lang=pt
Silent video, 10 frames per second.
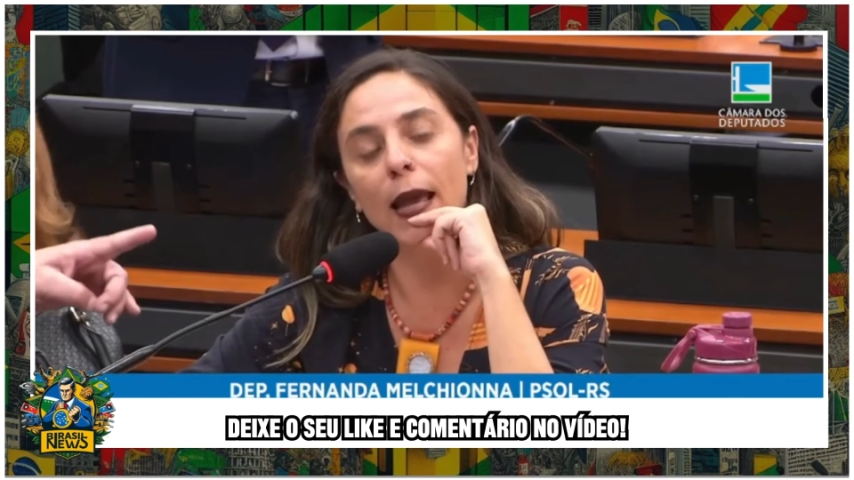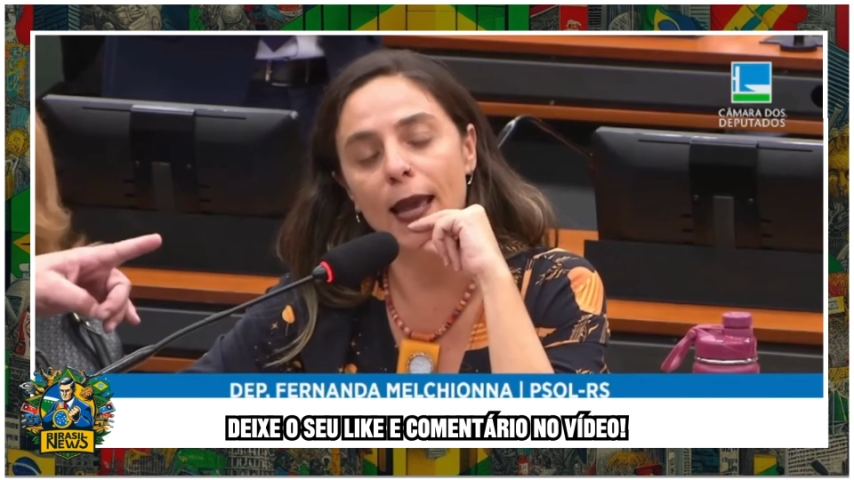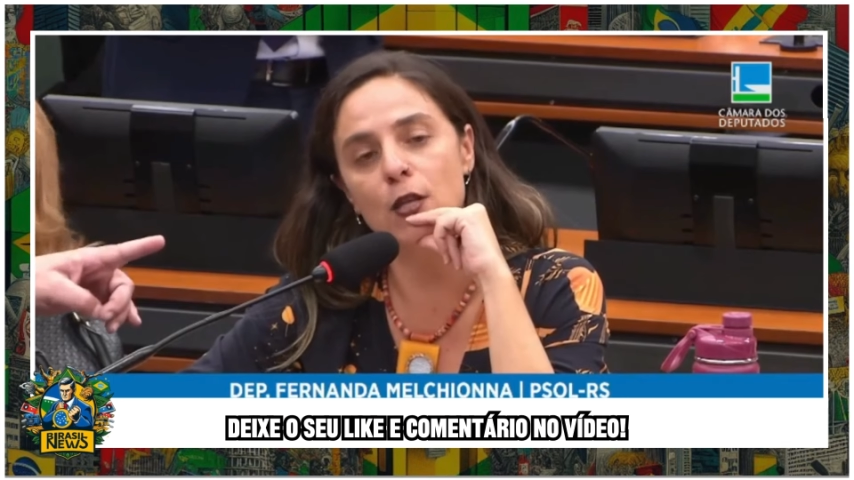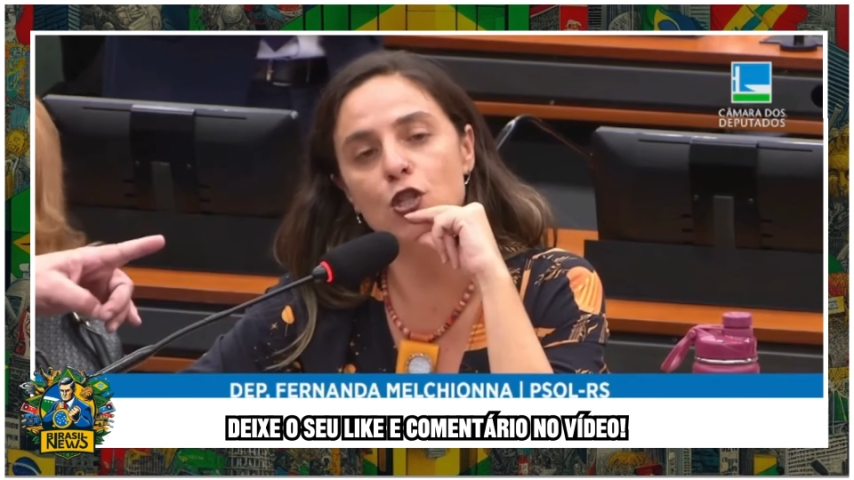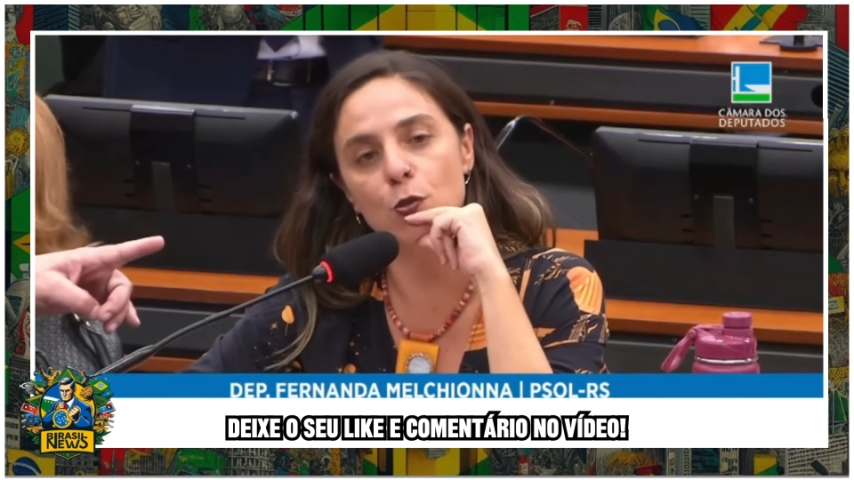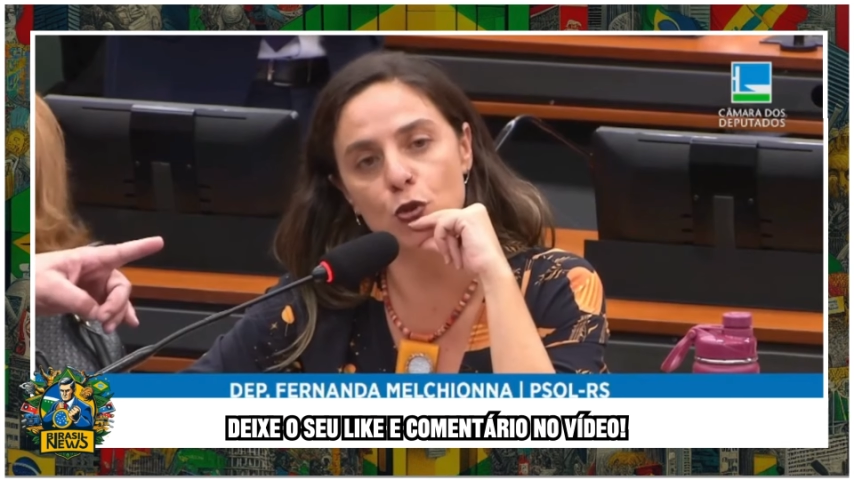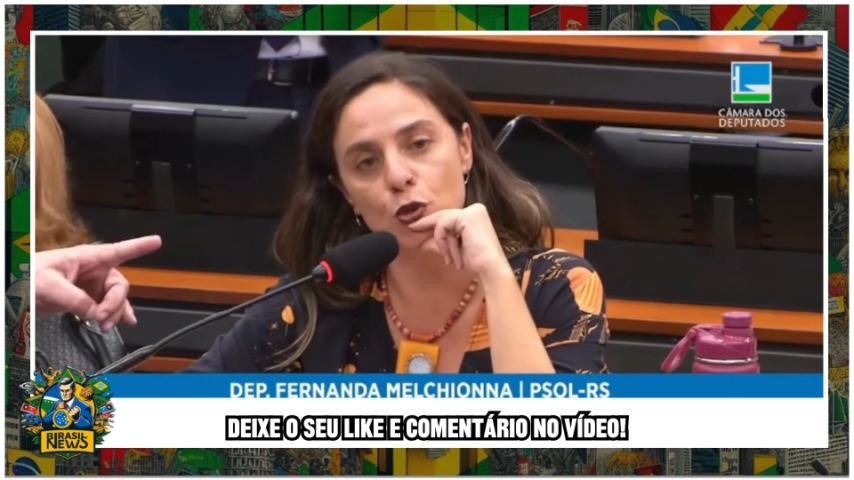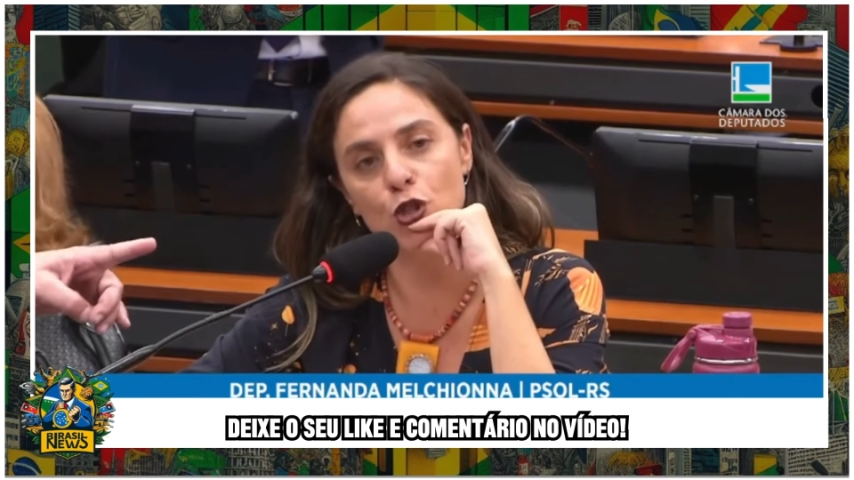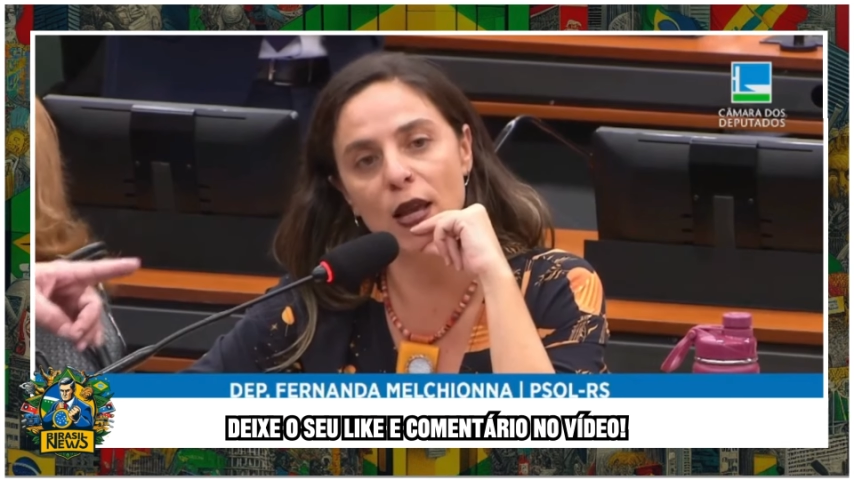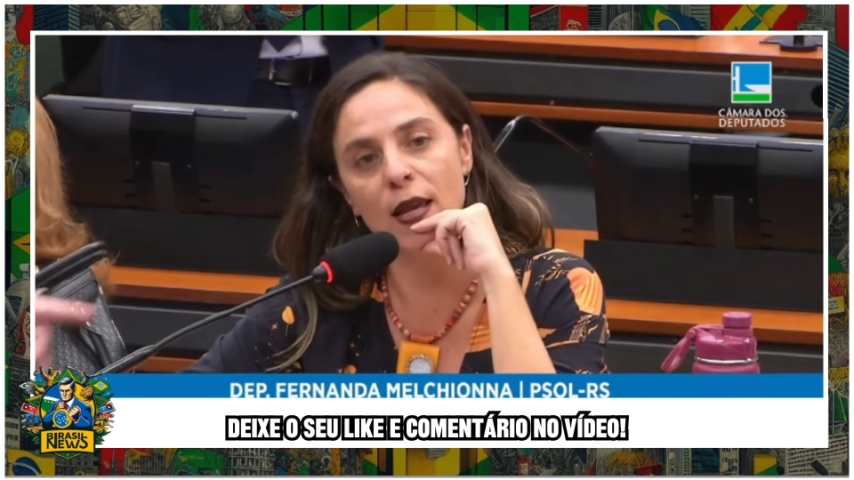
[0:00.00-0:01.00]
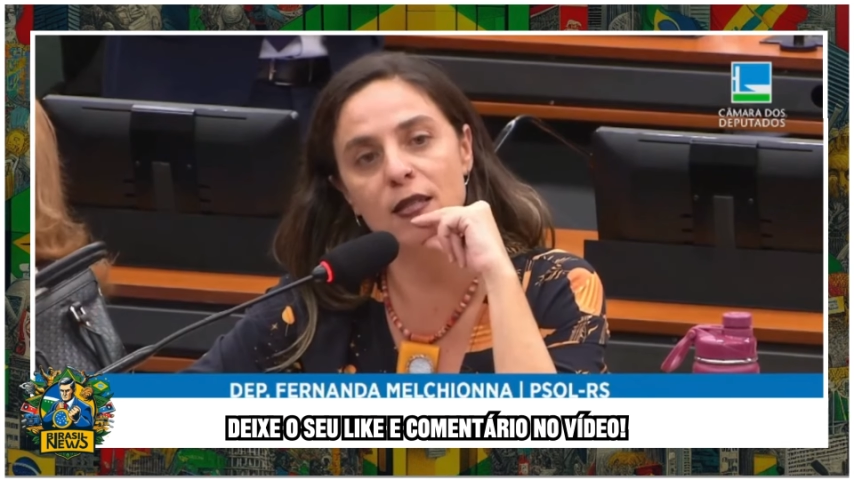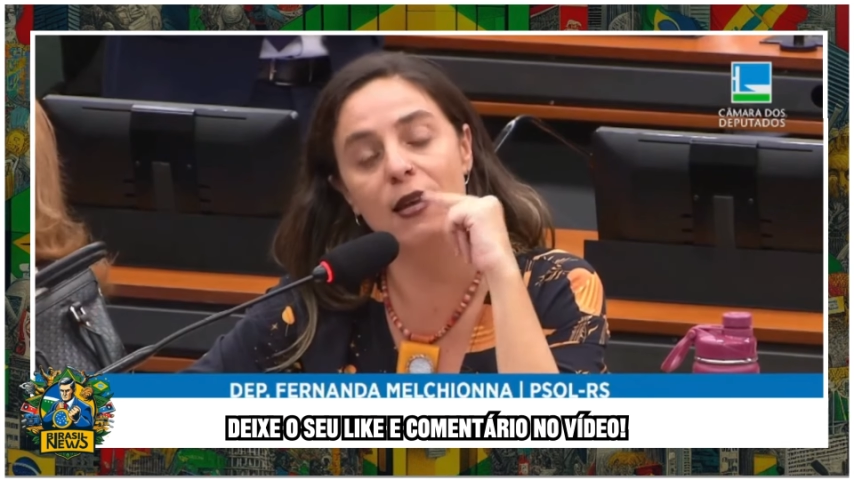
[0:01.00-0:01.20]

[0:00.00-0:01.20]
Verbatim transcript: em regime de urgência,